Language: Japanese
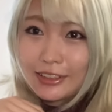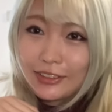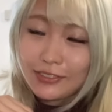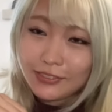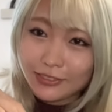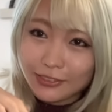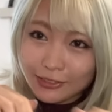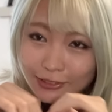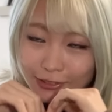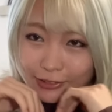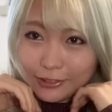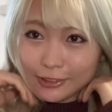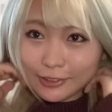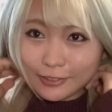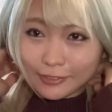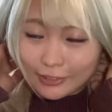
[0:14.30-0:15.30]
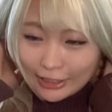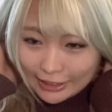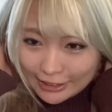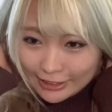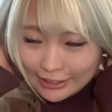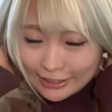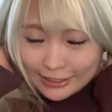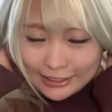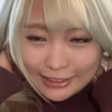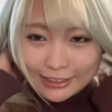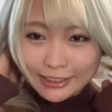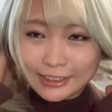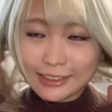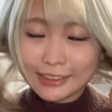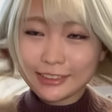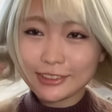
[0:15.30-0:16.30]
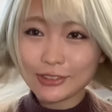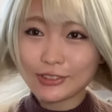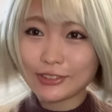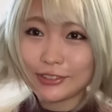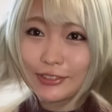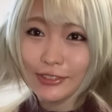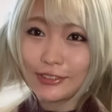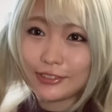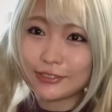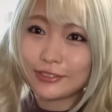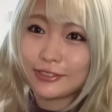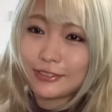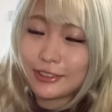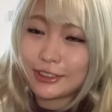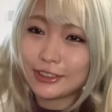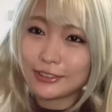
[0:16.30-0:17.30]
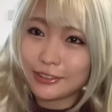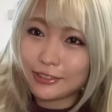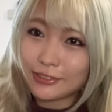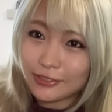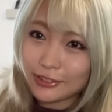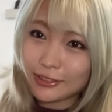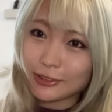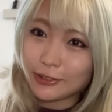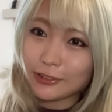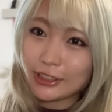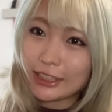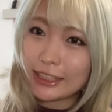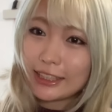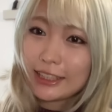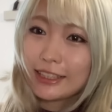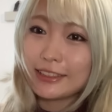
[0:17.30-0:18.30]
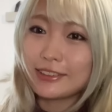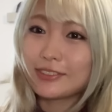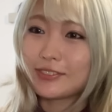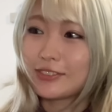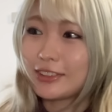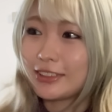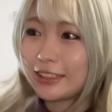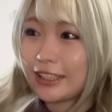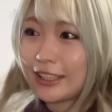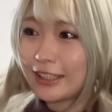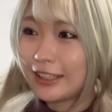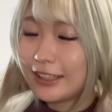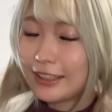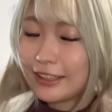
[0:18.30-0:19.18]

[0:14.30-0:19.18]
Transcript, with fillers: もうロングも飽きたしちょっとショート戻ろうかなと思って